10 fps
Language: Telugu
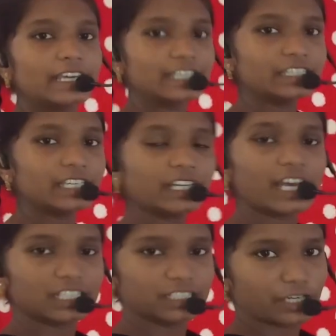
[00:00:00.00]
ఇది
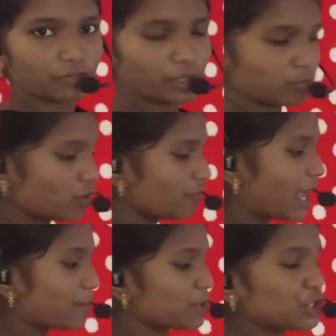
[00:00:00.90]
ద్రవ్యంలో
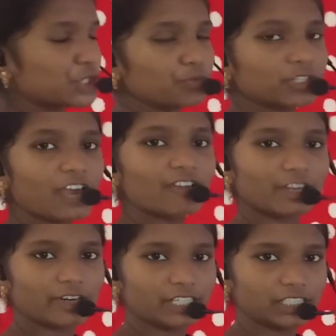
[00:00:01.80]
వ్యాపించి ఉన్న
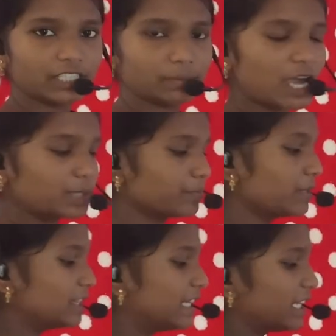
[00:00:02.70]
వలవంటి నిర్మాణం
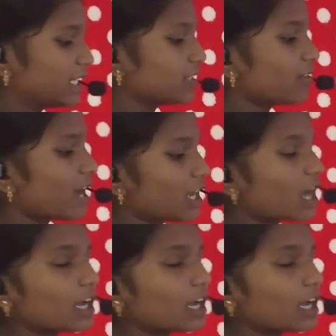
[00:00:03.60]
దీని ద్వారా